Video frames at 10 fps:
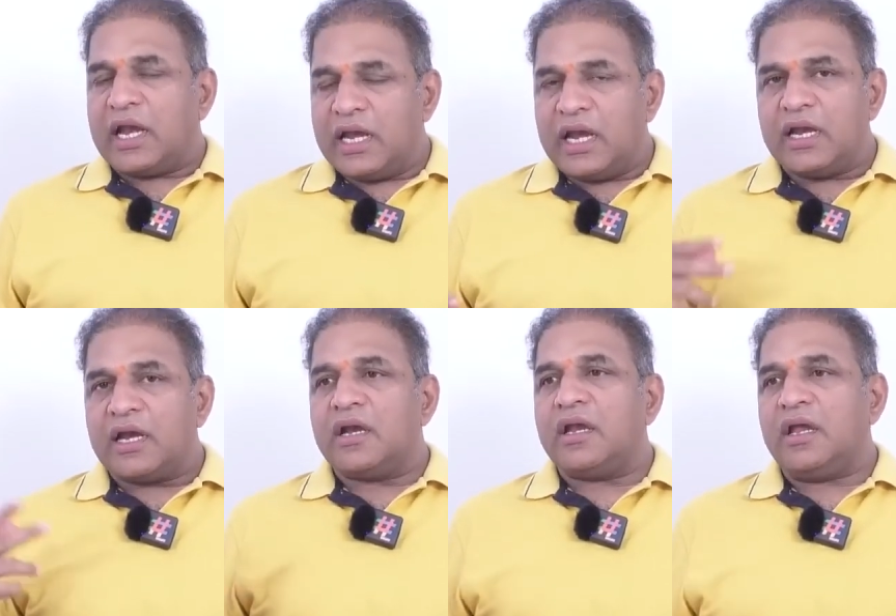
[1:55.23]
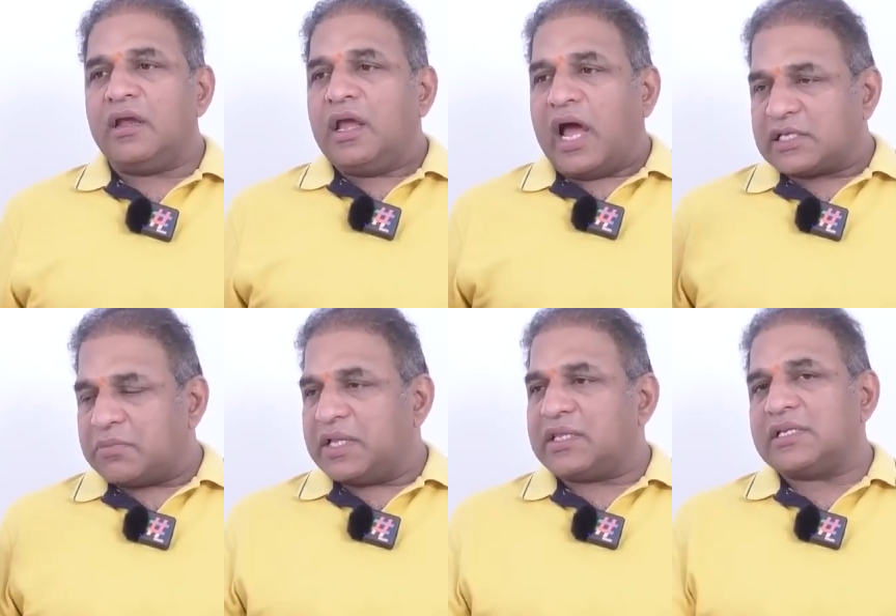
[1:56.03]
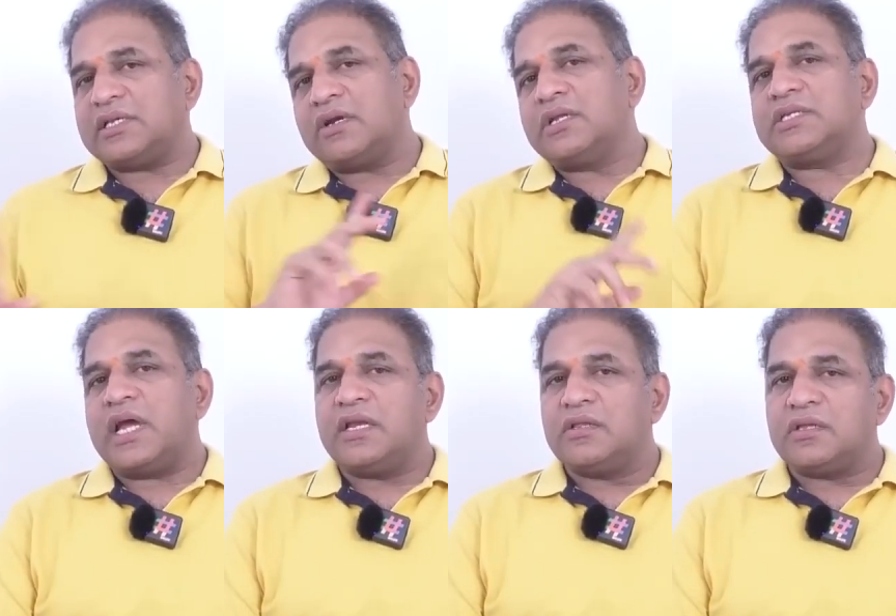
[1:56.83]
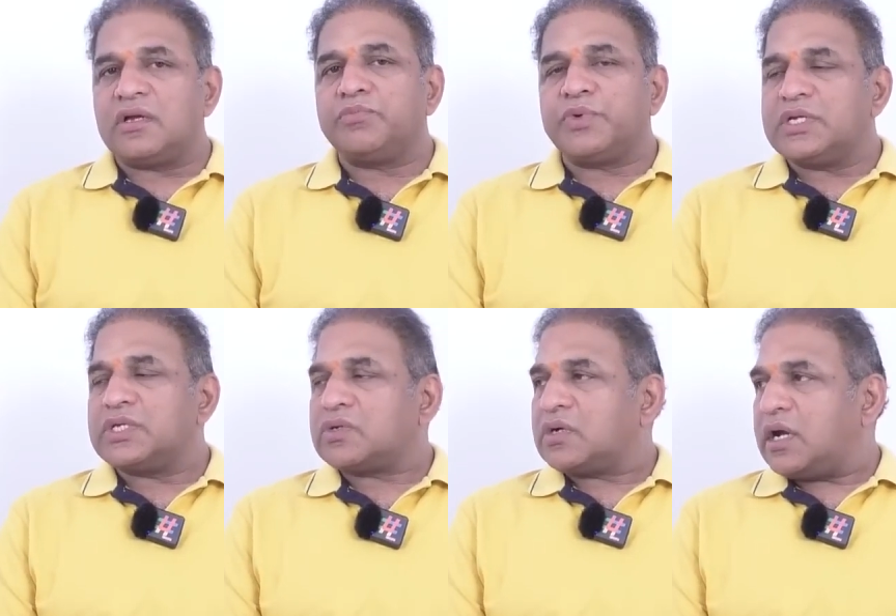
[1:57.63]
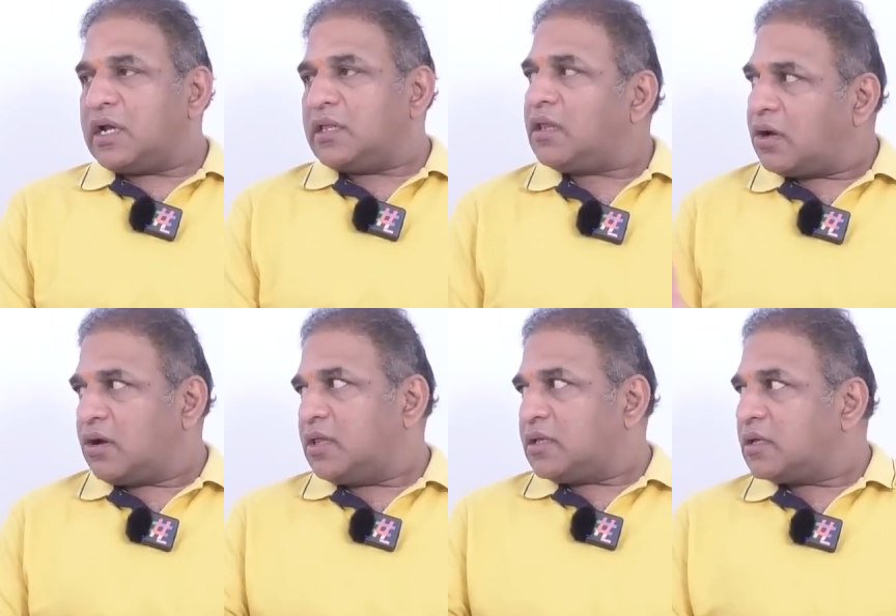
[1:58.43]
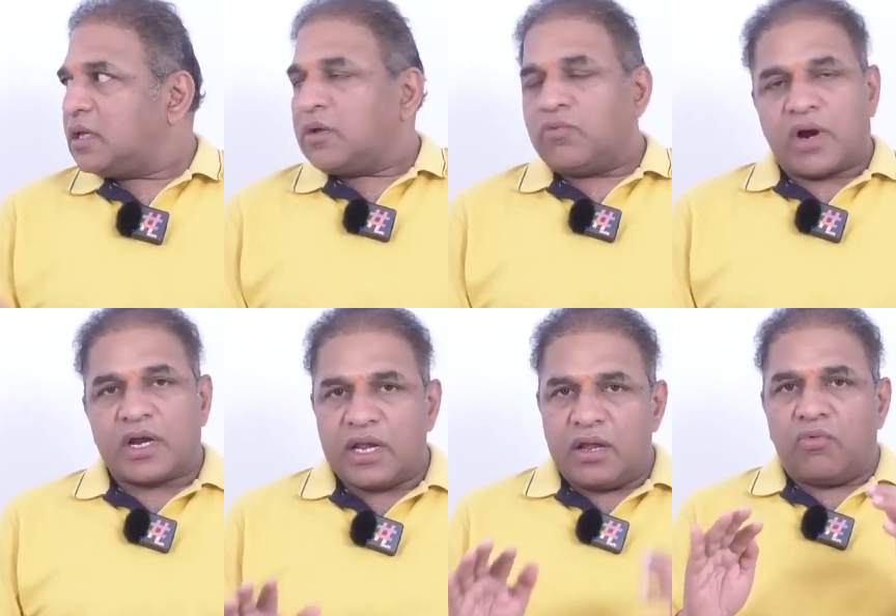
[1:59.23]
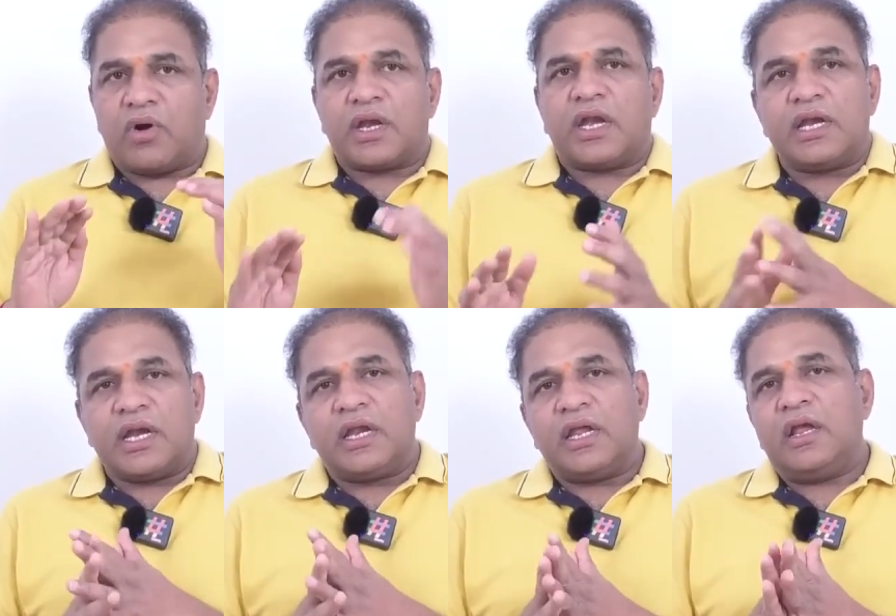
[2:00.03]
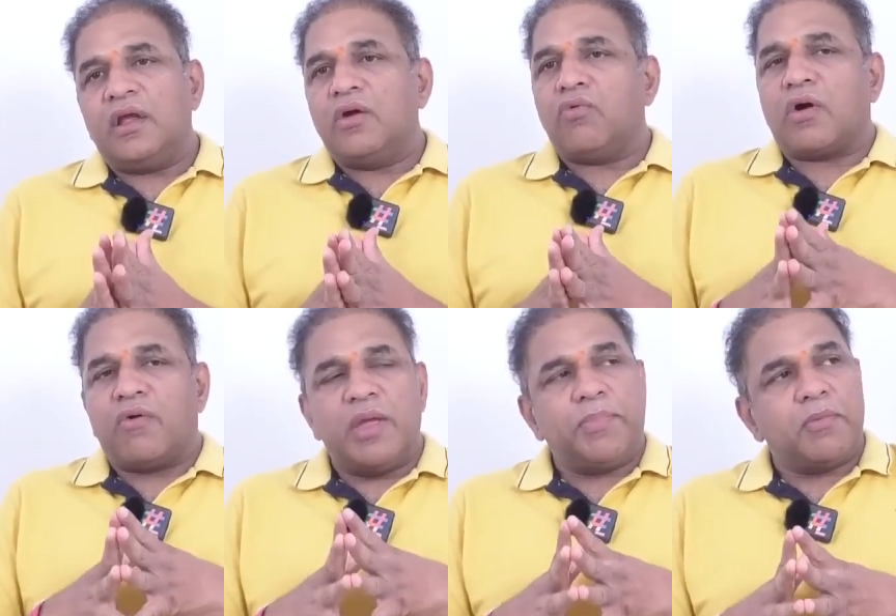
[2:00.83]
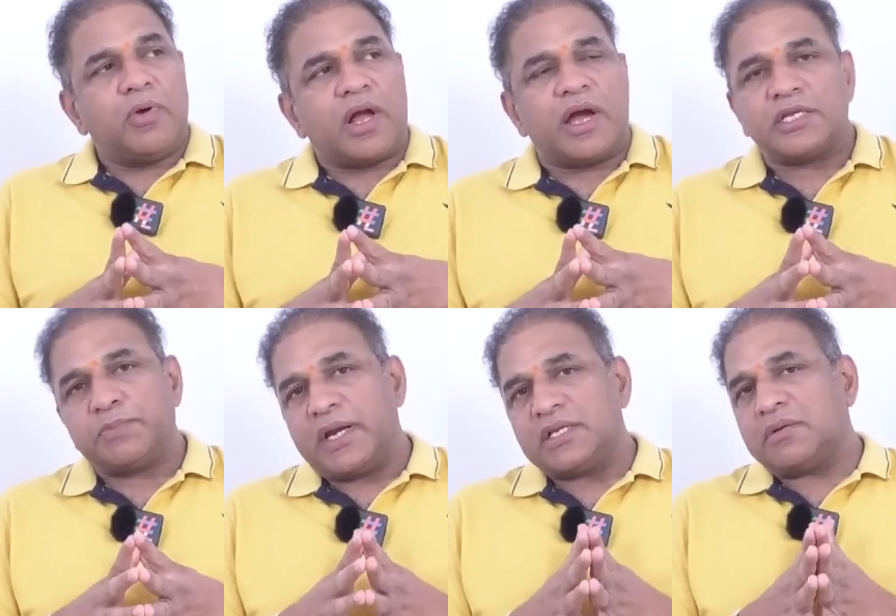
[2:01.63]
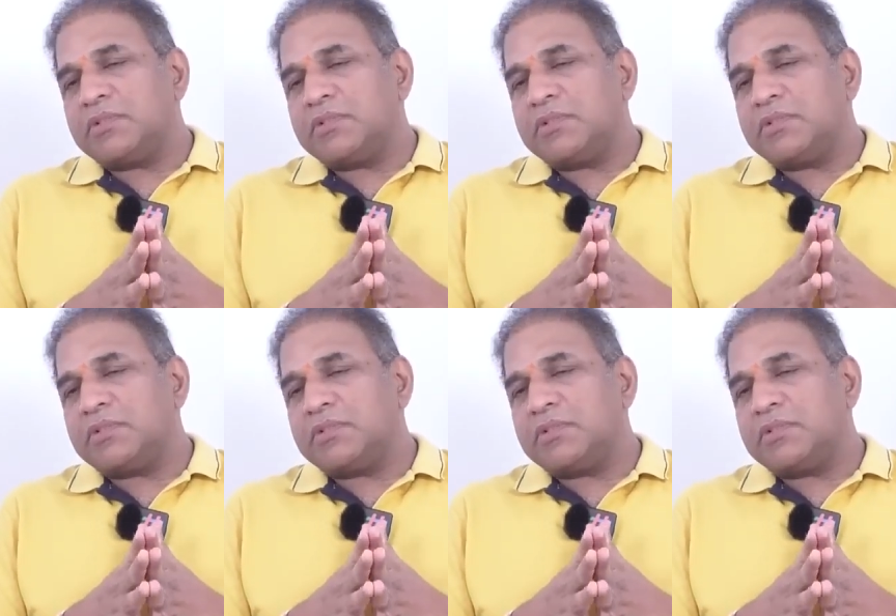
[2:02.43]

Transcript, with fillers: రెండేంటంటే అసలు భద్రాచలం నుంచి ఆయన ఎందుకు ఎందుకు చేసుకున్నాడు అనేది రెండోది ఒకటే ఒకటేంటంటే ఒకవైపు ఏమో కాంగ్రెస్ పార్టీకి